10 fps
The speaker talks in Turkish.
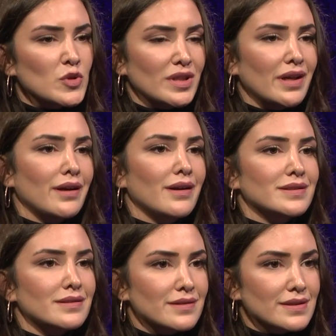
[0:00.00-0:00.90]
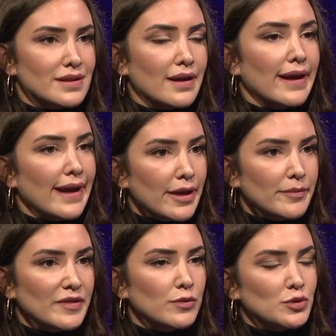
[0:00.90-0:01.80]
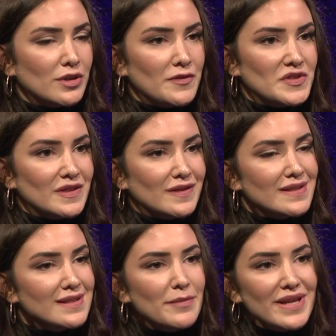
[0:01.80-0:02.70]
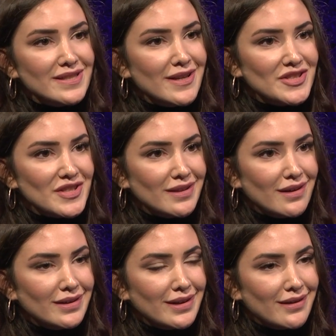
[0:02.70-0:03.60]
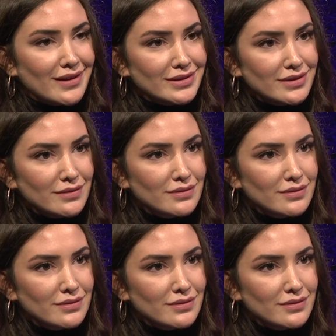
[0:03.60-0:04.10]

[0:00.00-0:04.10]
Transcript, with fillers: Hem özel hayatınızda hem de fotoğrafçılıkta sizi besleyen şeyler neler?